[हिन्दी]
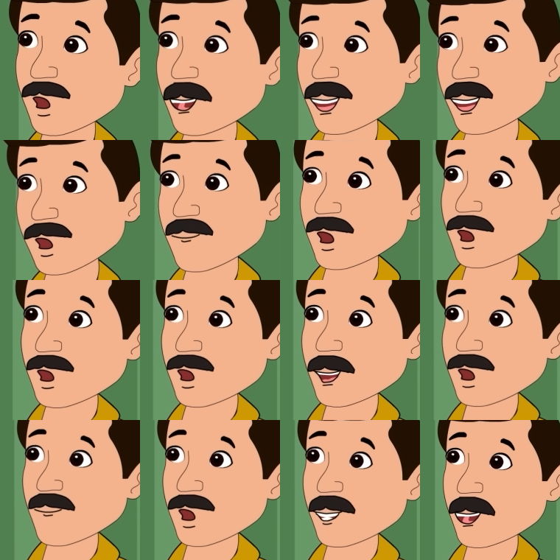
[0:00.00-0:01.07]
लगा था
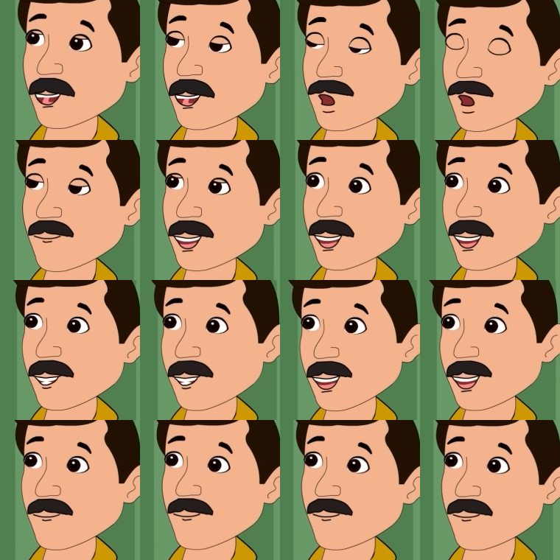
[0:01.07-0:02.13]
कि तुम ज़रूर बैंक से
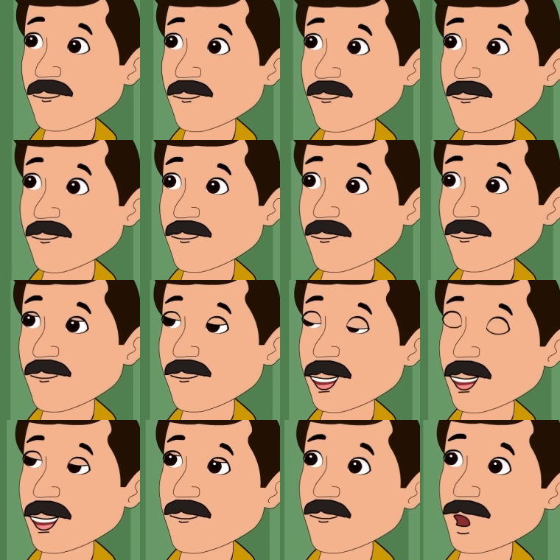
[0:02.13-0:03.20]
आए हो
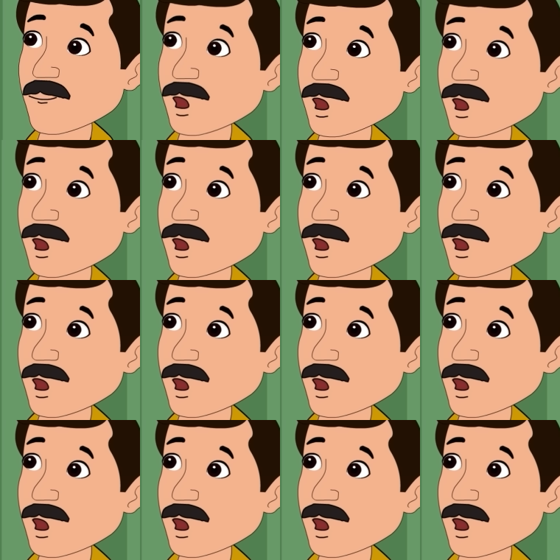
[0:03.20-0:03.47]
पहले तो तुम